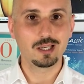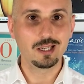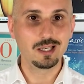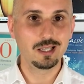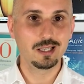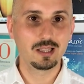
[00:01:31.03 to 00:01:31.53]

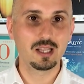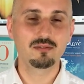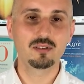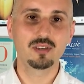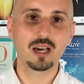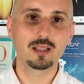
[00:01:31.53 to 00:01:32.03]
i na
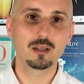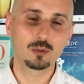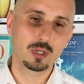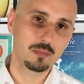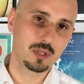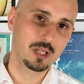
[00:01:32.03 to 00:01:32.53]
wywiady,
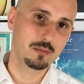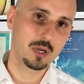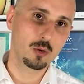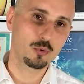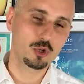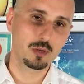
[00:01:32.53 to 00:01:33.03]
które będę
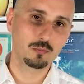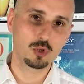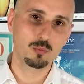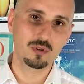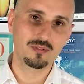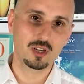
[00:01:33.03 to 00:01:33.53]
miał
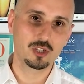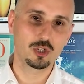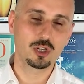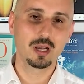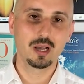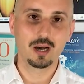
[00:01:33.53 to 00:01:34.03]
przyjemność
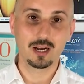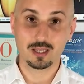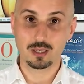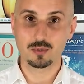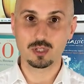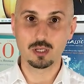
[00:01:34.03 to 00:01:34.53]
prowadzić
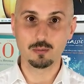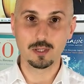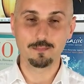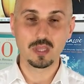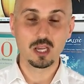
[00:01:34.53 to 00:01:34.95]
razem z nimi.